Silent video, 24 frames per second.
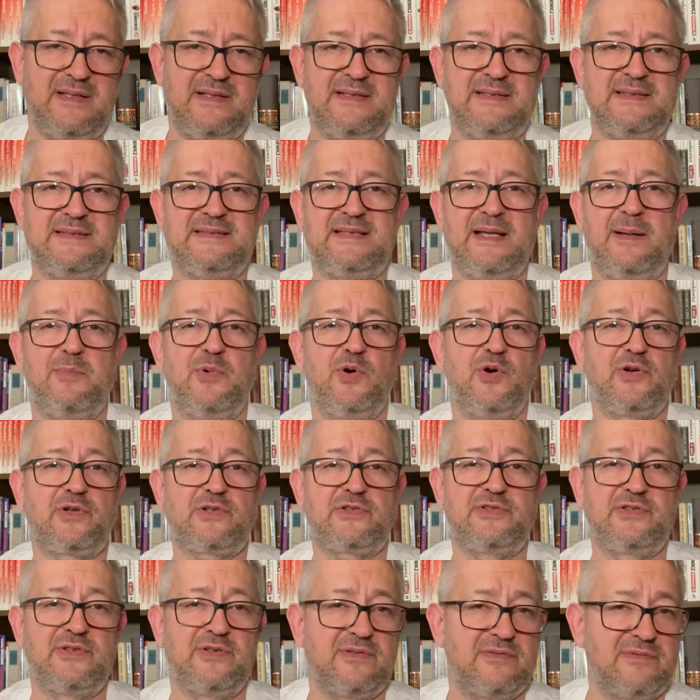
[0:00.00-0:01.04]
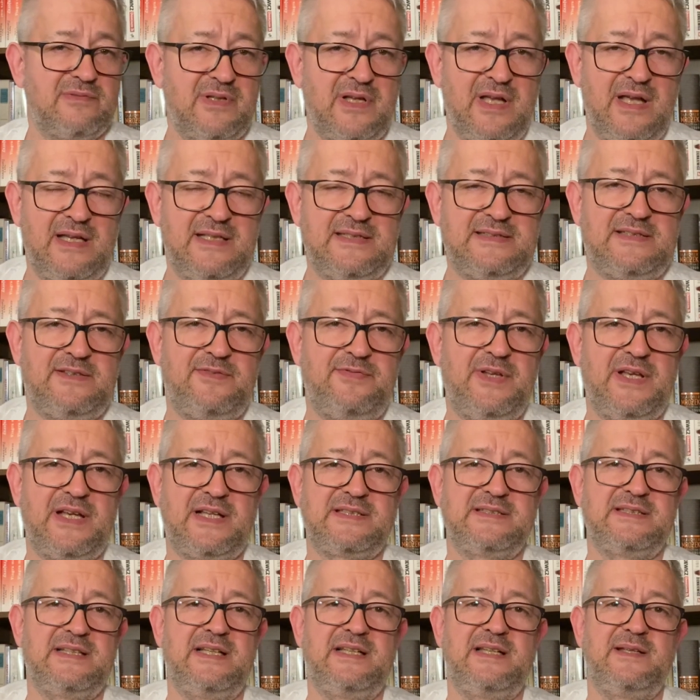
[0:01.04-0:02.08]
z aborcją,
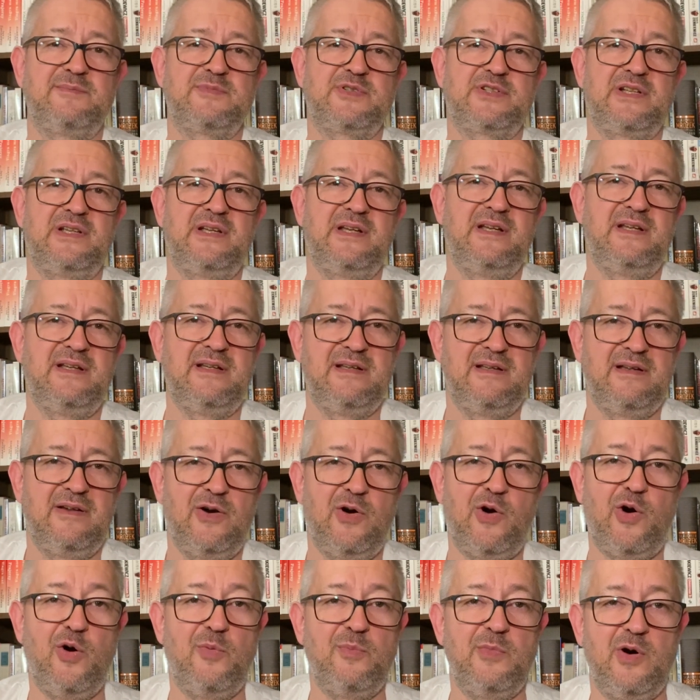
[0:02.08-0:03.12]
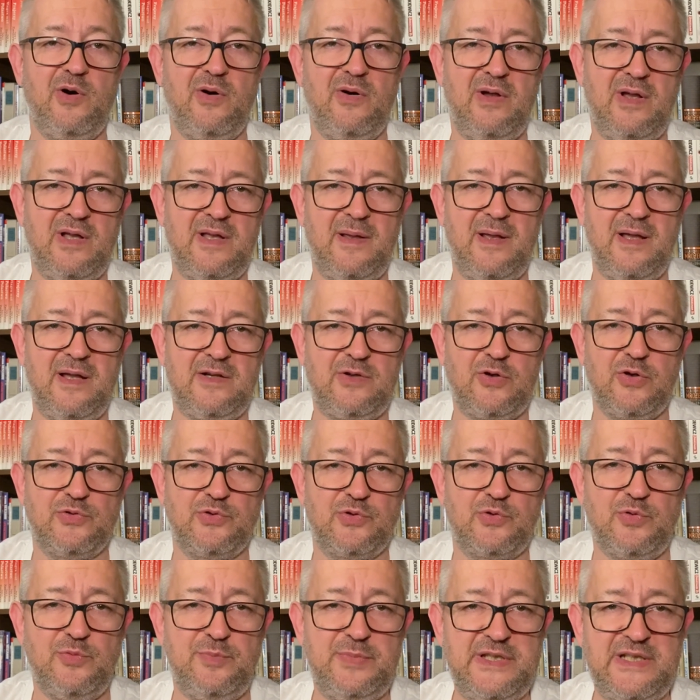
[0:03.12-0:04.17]
stwierdzeniem, że homo
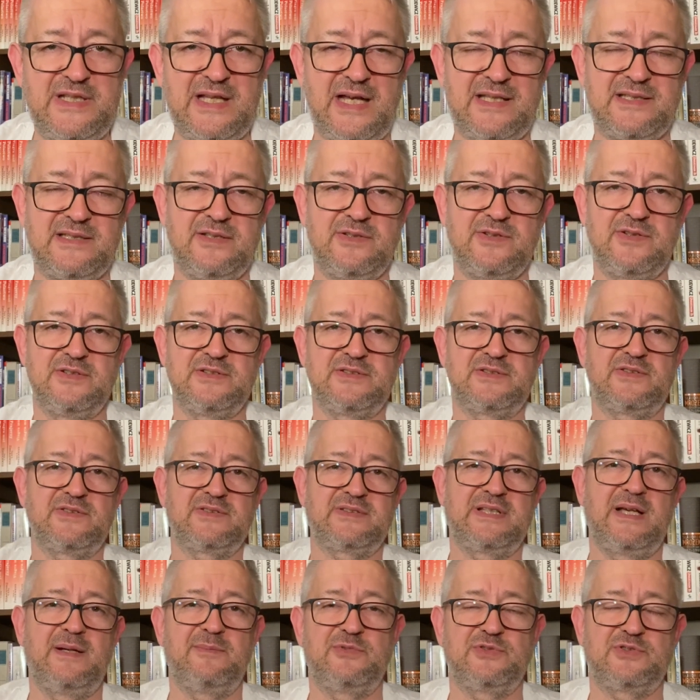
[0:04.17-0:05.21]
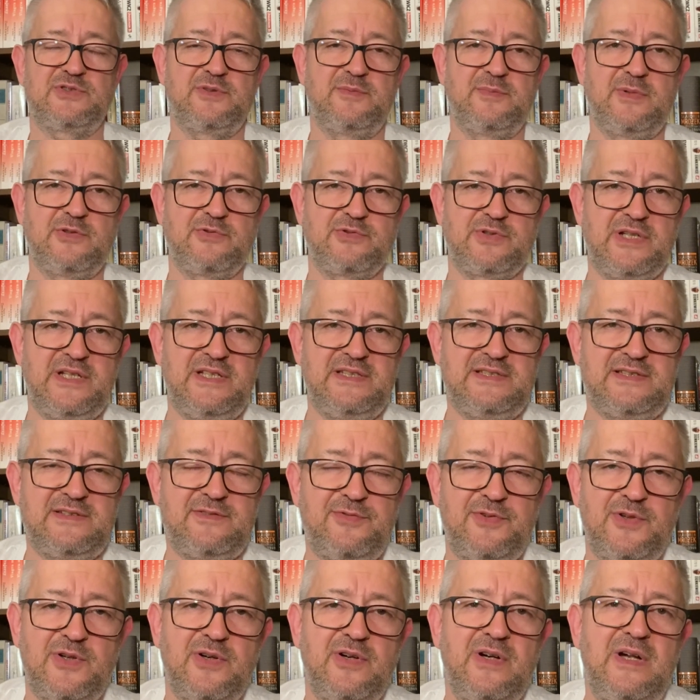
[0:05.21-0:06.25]
konkubinaty to jest to samo co
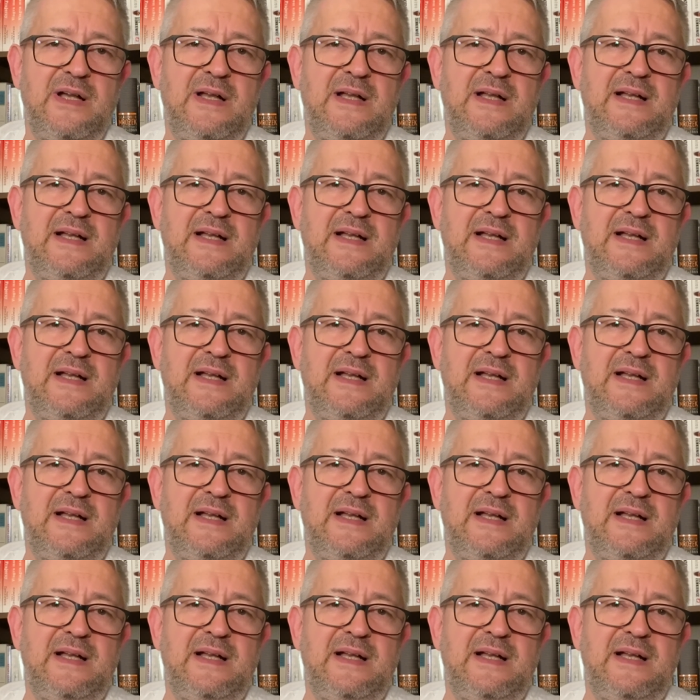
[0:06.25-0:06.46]
małżeństwo,